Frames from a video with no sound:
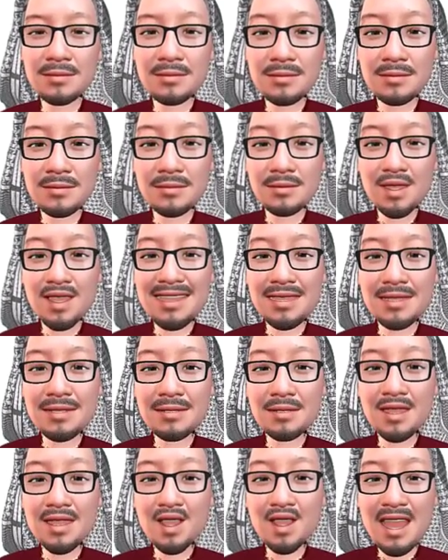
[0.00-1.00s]
Ya,
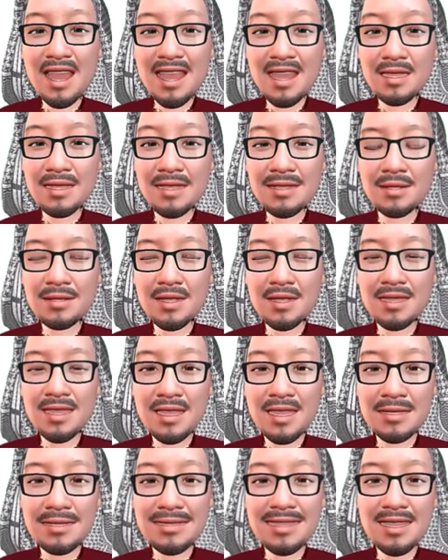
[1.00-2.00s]
naat
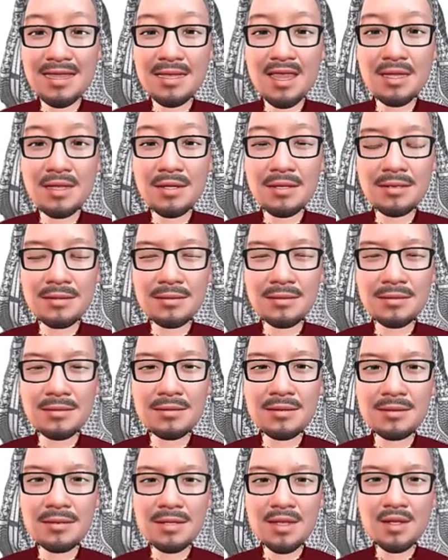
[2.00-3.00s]
adalah sifat
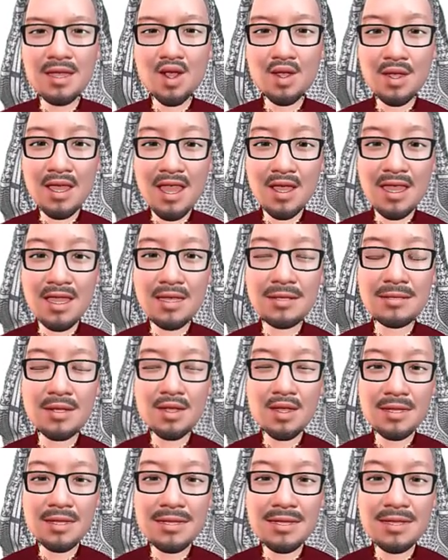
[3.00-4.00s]
atau
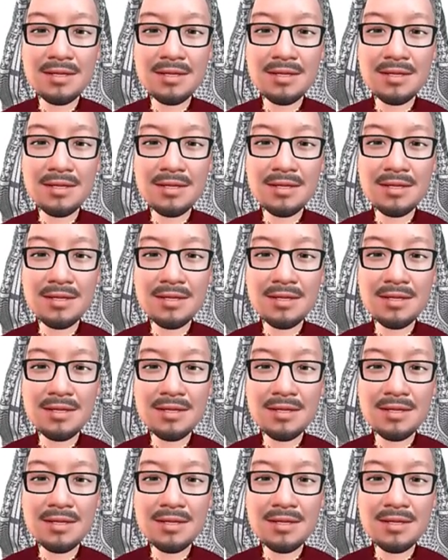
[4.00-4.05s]
karakter